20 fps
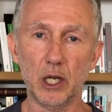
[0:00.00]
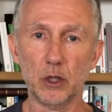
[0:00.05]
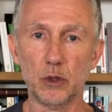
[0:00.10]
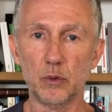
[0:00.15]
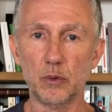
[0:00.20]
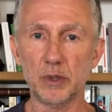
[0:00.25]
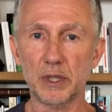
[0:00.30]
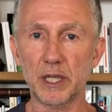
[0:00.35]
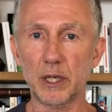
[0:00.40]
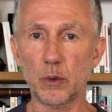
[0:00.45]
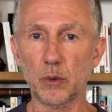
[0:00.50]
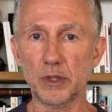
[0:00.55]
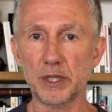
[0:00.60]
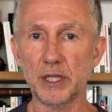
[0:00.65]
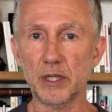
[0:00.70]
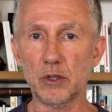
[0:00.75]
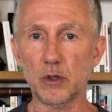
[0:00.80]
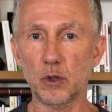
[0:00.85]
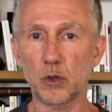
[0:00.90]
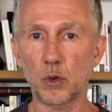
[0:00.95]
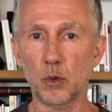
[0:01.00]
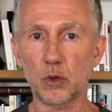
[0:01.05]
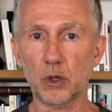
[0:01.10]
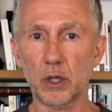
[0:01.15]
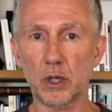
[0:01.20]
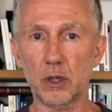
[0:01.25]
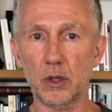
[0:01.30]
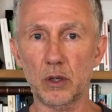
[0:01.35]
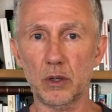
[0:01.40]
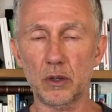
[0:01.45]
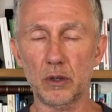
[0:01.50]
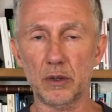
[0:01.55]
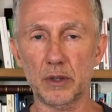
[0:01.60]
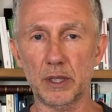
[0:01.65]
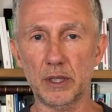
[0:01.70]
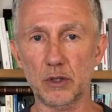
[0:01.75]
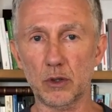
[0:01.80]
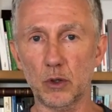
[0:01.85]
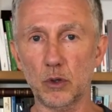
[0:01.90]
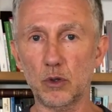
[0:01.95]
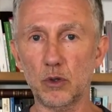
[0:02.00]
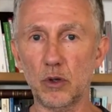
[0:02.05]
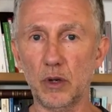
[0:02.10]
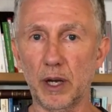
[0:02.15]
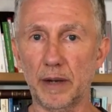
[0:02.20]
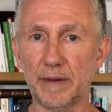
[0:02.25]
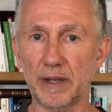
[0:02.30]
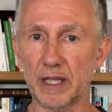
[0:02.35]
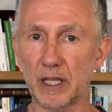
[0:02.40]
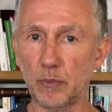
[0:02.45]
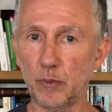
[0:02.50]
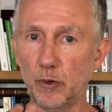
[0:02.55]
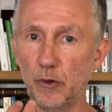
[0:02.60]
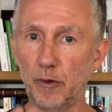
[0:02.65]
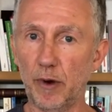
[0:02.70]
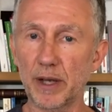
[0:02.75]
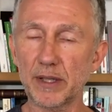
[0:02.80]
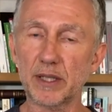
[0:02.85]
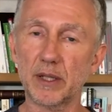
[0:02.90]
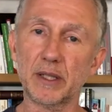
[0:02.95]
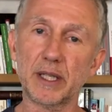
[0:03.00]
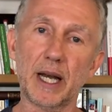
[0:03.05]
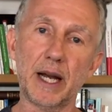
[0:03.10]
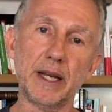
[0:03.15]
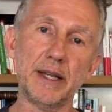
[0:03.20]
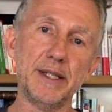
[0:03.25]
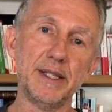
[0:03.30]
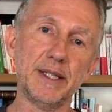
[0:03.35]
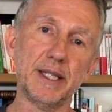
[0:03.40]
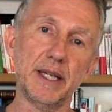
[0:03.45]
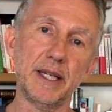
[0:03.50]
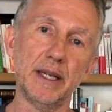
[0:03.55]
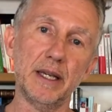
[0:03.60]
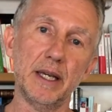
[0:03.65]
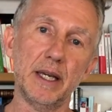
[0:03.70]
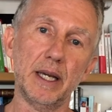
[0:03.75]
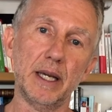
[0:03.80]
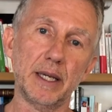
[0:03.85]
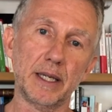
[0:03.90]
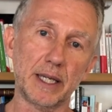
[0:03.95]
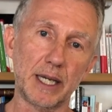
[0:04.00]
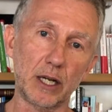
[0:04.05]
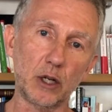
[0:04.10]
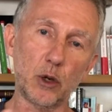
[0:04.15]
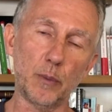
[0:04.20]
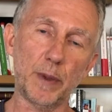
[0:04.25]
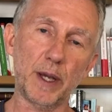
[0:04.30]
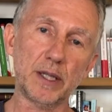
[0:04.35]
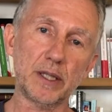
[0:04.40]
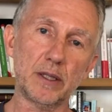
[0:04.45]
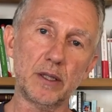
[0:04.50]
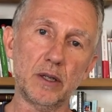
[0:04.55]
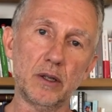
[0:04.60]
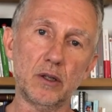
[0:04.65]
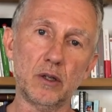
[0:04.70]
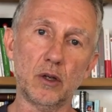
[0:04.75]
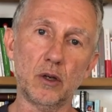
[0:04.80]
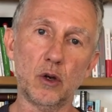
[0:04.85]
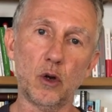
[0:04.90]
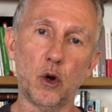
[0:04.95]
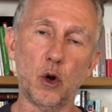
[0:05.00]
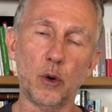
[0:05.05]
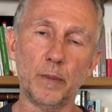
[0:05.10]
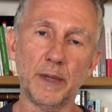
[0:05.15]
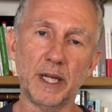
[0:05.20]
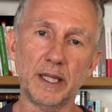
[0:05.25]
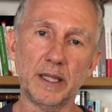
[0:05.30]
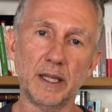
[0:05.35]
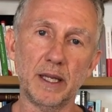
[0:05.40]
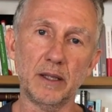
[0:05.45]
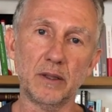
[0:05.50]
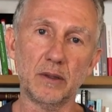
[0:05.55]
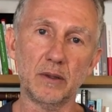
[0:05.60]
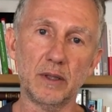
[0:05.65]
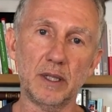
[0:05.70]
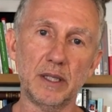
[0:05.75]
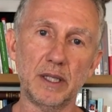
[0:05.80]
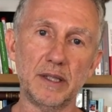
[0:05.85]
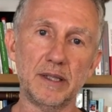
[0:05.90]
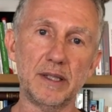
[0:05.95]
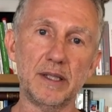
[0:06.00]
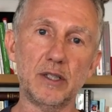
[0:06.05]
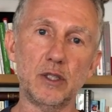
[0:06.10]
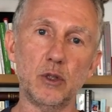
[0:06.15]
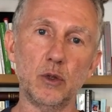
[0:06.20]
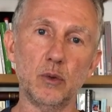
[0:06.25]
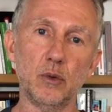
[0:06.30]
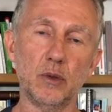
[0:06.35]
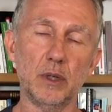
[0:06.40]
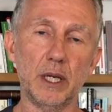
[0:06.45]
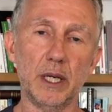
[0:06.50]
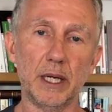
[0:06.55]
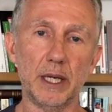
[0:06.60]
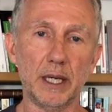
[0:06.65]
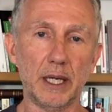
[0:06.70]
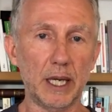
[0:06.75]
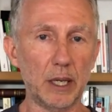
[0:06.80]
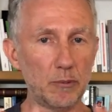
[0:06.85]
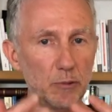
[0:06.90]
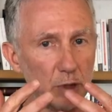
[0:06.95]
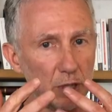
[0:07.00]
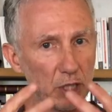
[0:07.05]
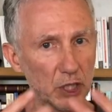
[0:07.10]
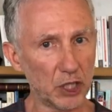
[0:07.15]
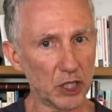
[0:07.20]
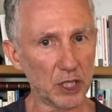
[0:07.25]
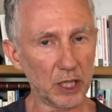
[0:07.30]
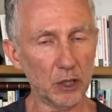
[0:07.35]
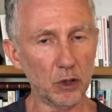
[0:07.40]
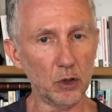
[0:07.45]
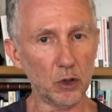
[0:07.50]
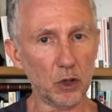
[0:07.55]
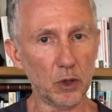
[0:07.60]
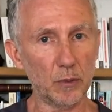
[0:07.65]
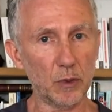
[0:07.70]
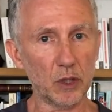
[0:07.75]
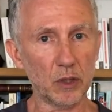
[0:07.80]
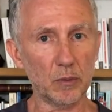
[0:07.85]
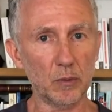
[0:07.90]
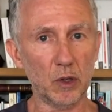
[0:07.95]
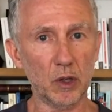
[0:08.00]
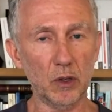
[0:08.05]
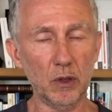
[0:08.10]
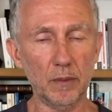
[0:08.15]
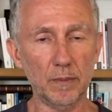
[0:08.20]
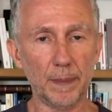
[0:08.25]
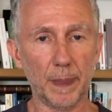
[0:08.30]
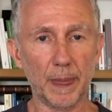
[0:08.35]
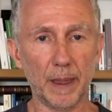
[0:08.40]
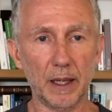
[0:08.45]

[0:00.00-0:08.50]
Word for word: tout ce qui consiste donc en des structures avec des pouvoirs centralisés, quelques personnes euh, aux manettes des décisions, et puis des chaînes de commandement